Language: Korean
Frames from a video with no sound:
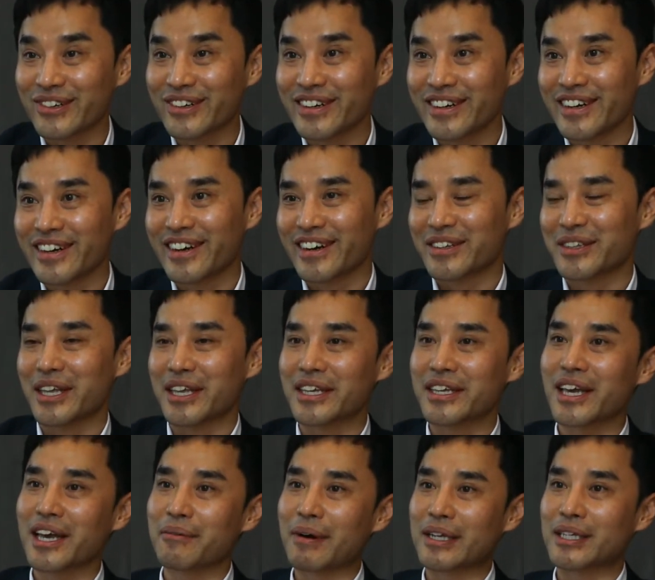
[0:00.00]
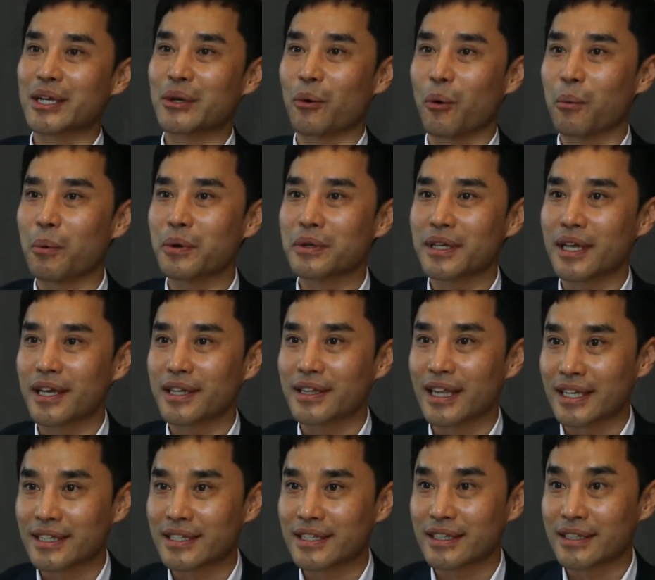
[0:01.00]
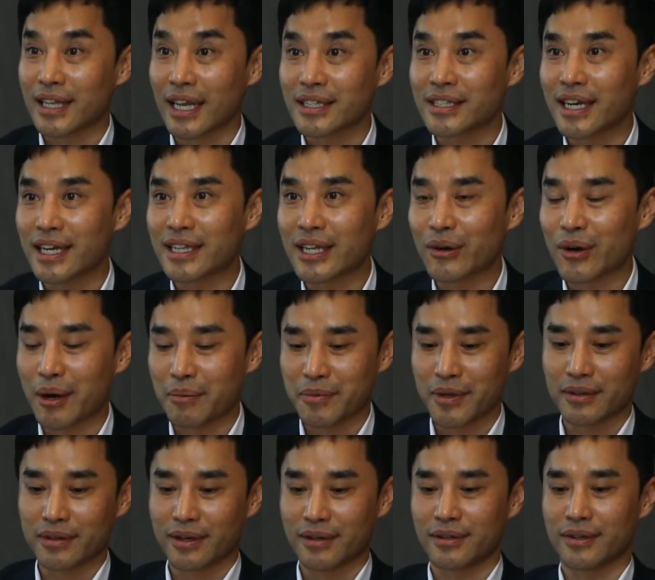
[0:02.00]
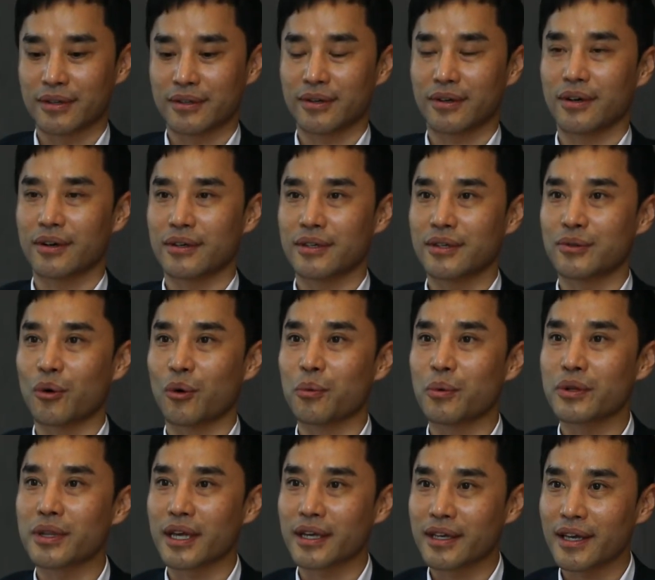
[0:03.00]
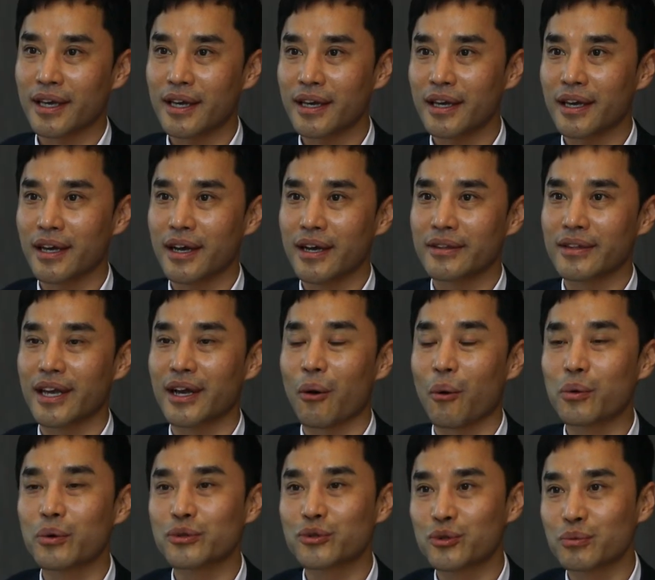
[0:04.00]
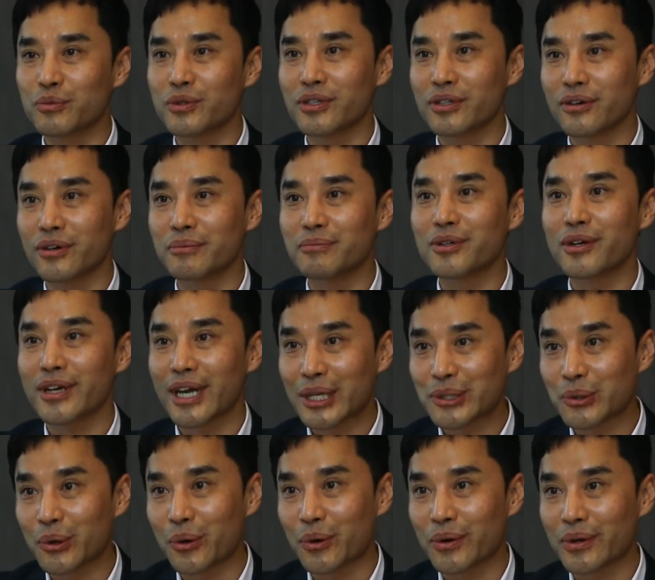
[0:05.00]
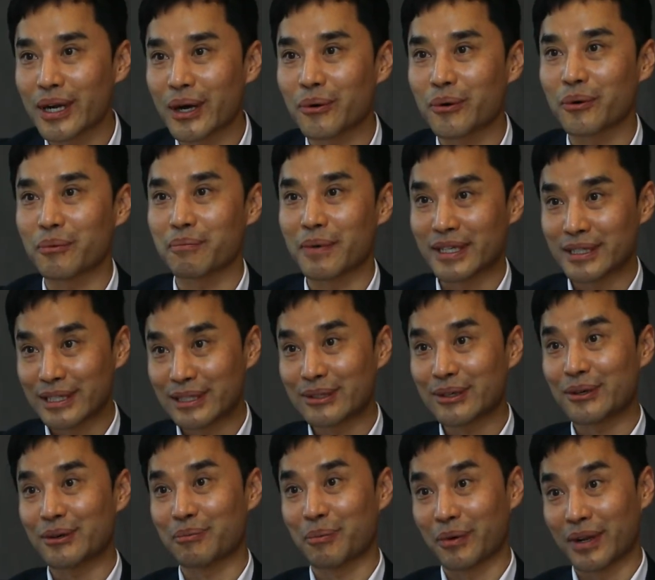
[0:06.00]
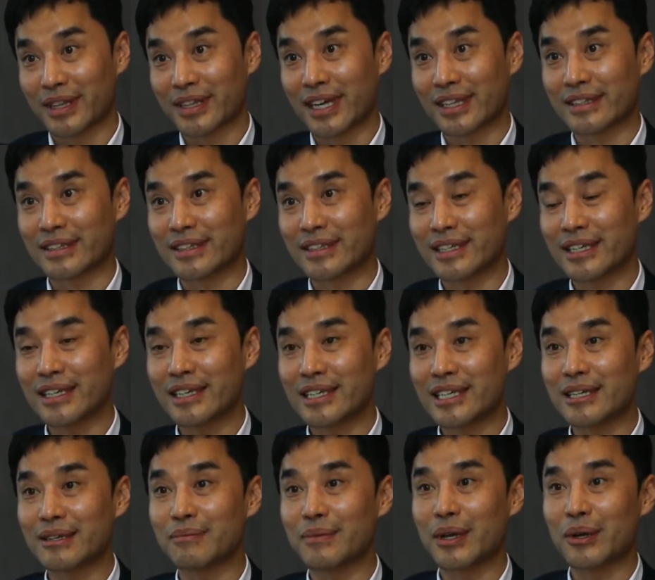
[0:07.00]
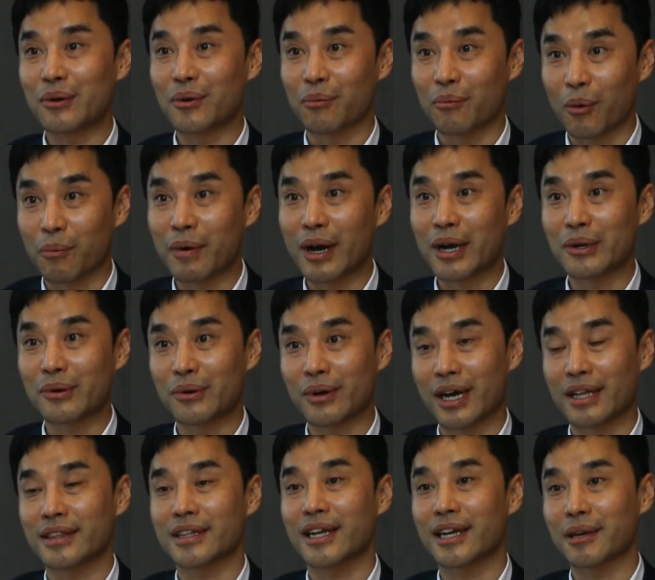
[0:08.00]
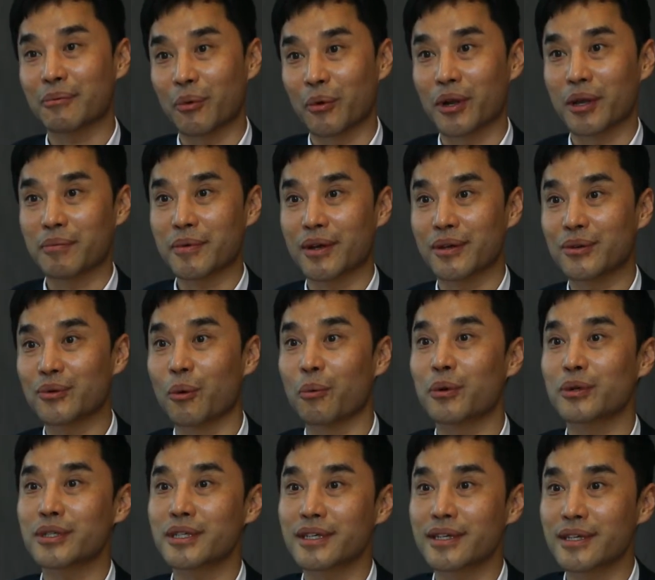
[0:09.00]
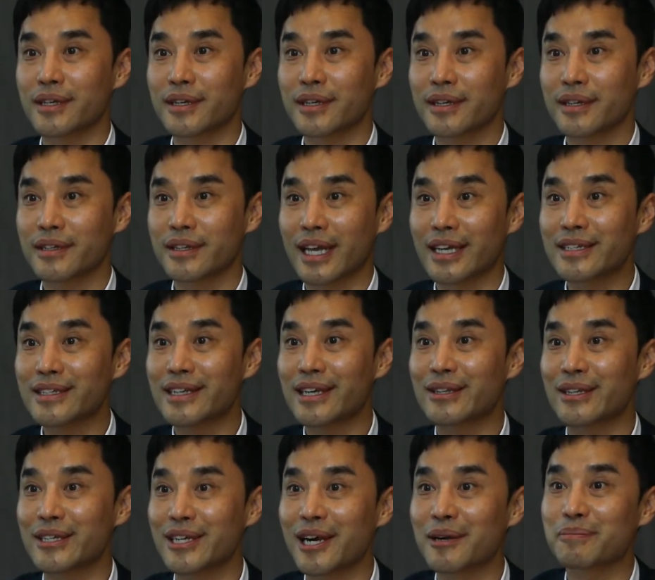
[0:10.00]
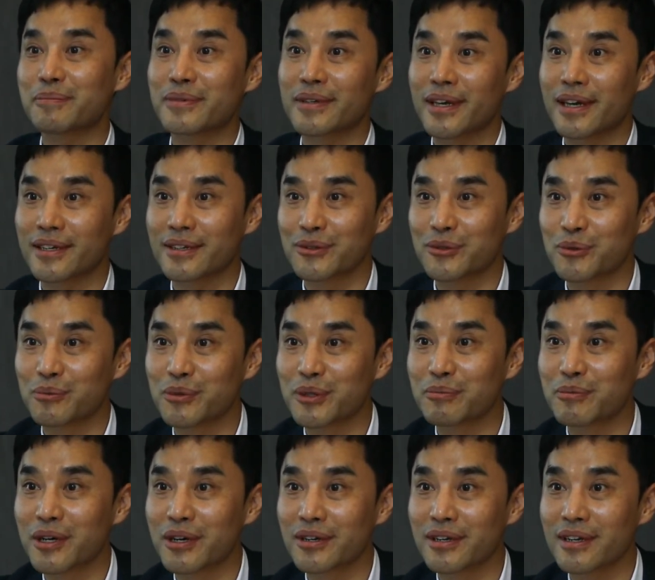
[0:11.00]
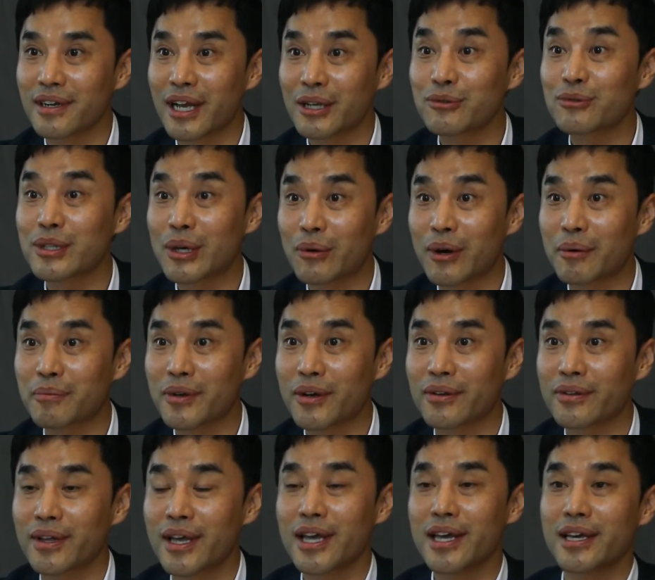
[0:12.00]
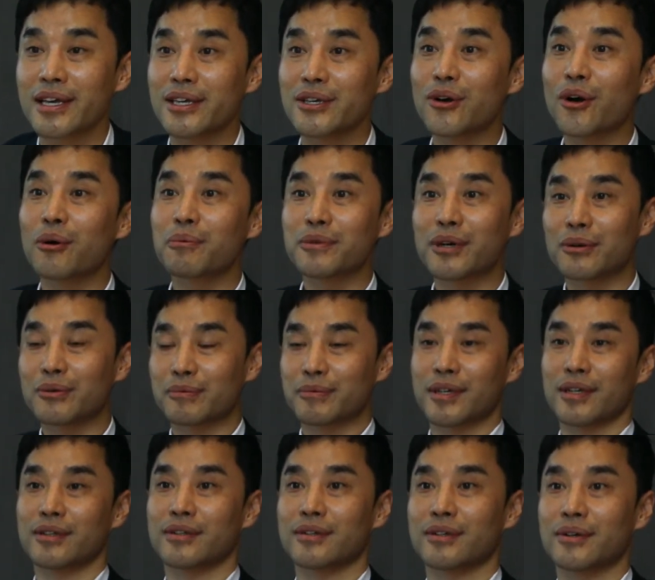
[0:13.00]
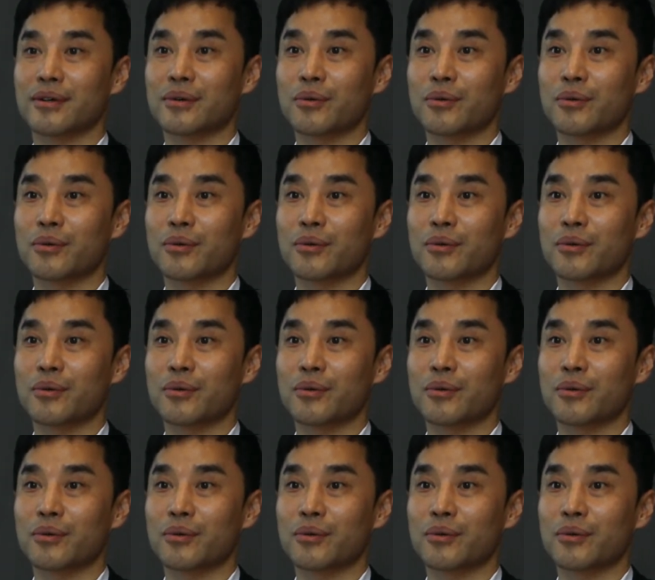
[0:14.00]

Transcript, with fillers: 근데 이게 만약에 로봇에 대신한다고 하면, 예를 들어서 이 로봇에게 내가 오늘 주문이고 입력해줘라고 메신저를 보낸다든지 이메일로, 모바일로 간단하게 보내면, 이 로봇이 대신해서 ERP에 그 주문 입력을 해준다고 하면 영업사원 입장에서는